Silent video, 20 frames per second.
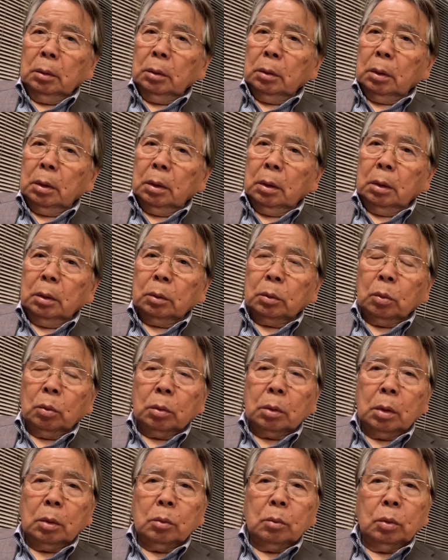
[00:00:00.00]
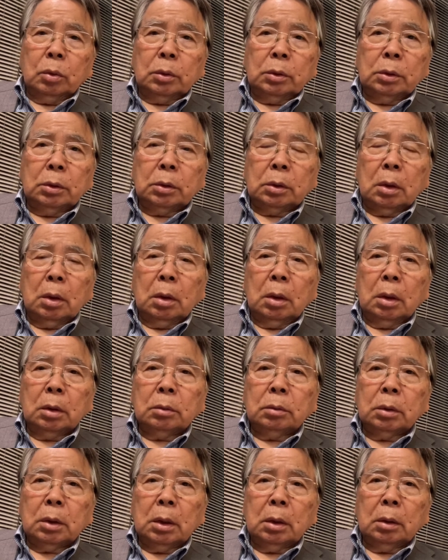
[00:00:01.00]
えっ、ー、と結構2時間半
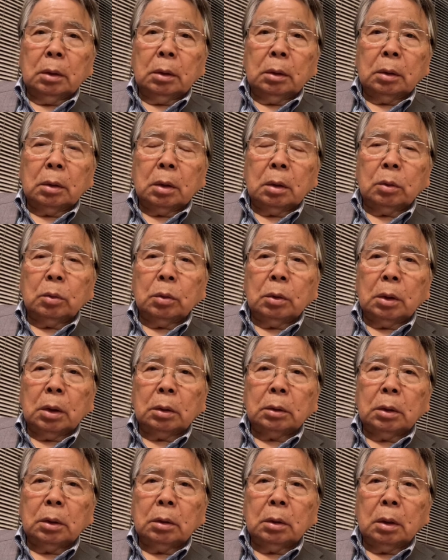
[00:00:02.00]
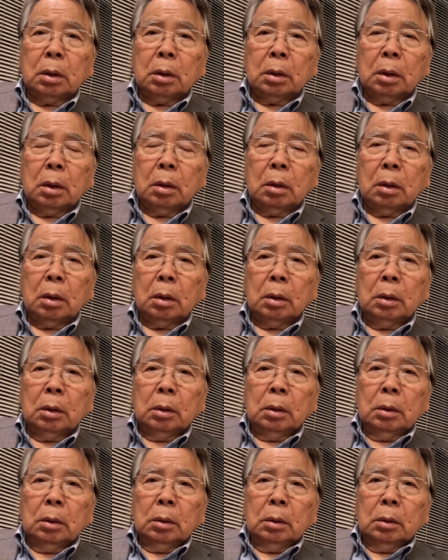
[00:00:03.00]
くらいかれこれやってたかな
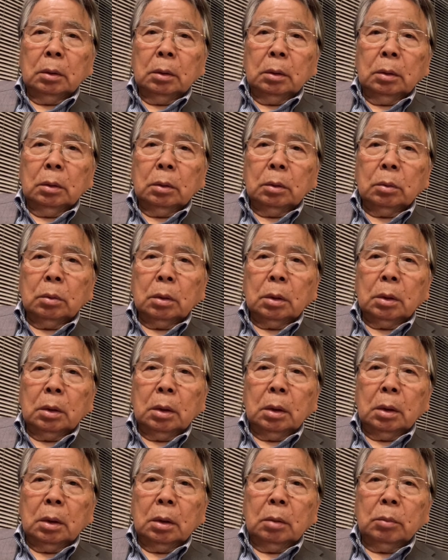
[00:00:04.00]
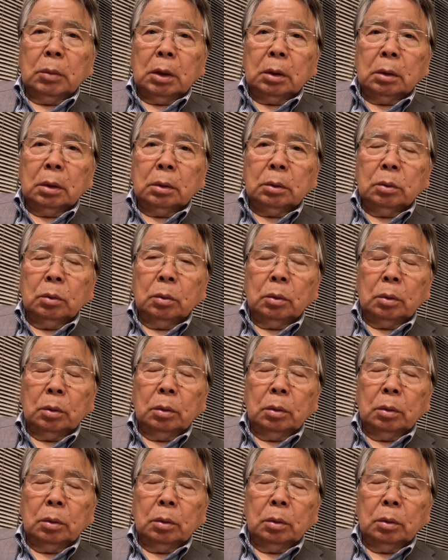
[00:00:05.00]
それでまあラジオ